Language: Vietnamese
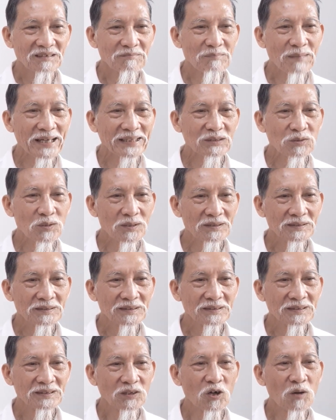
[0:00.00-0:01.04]
Bài thuốc
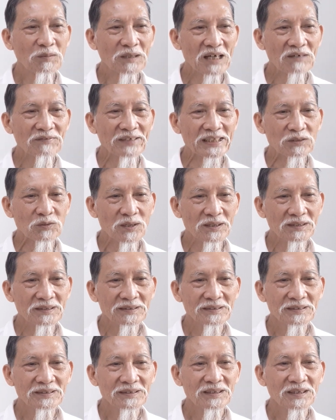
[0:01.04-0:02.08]
gồm các vị thuốc
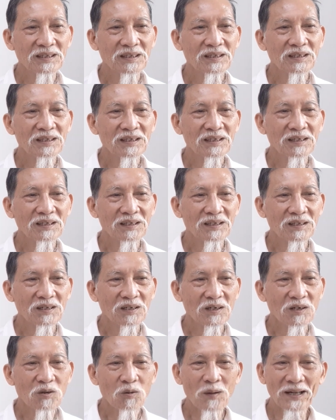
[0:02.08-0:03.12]

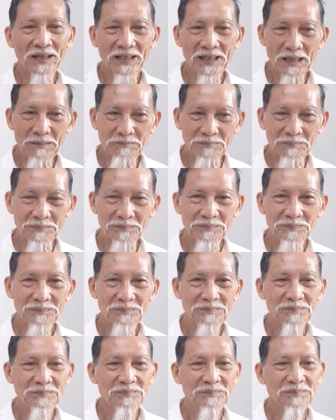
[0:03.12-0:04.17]
hoàng cầm,
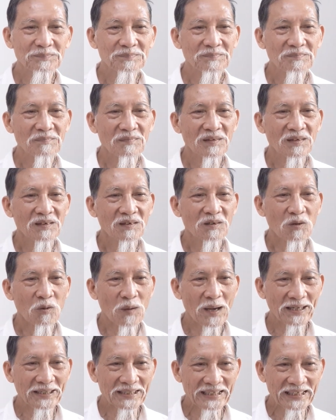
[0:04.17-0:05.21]

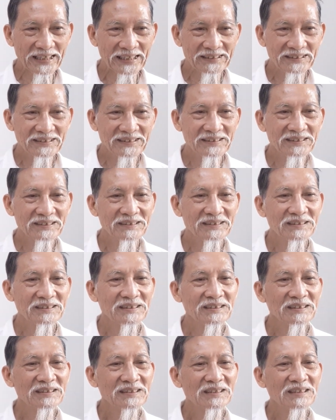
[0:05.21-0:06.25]
hoàng liên,
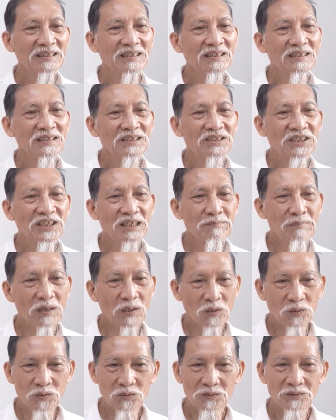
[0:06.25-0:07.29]
chi
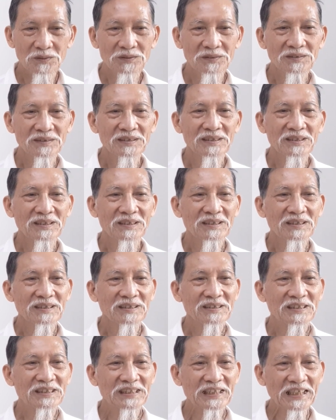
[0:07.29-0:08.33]
mẫu,
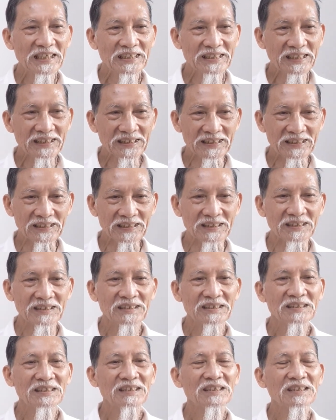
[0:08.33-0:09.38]
chi tử,
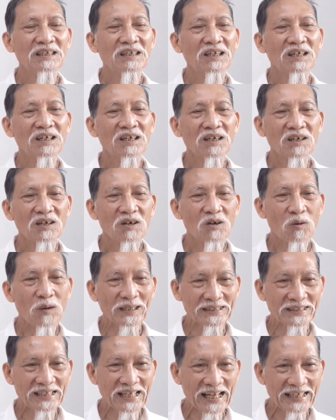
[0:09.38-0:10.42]

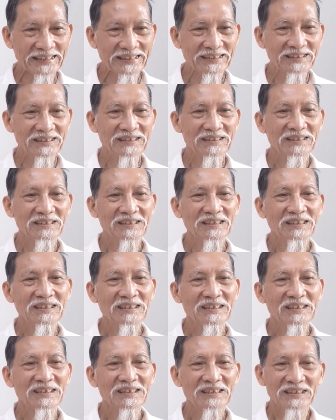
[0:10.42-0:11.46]
hoạt thạch,
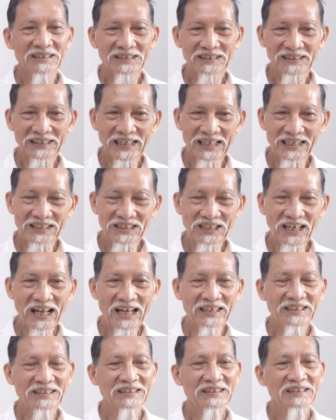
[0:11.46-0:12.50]
tê
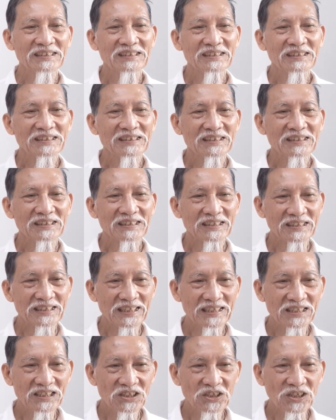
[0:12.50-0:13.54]
giác,
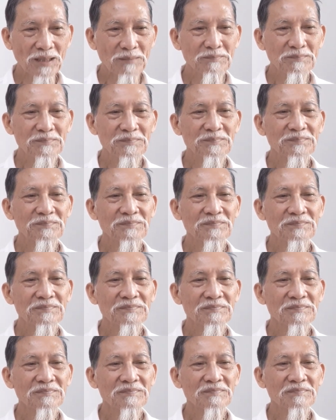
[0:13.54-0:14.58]
nhân sâm,
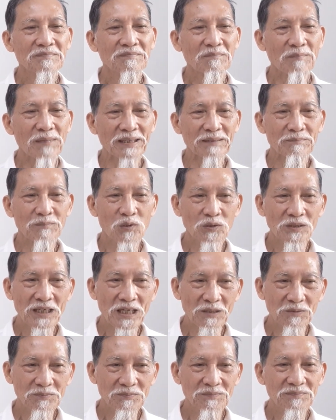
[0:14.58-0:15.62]
mạch môn
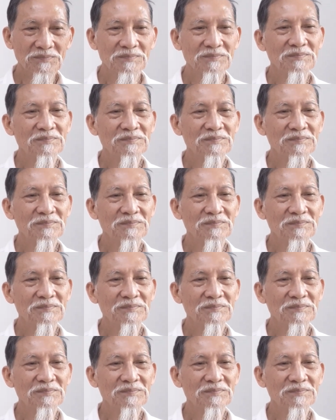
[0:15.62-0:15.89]
đông,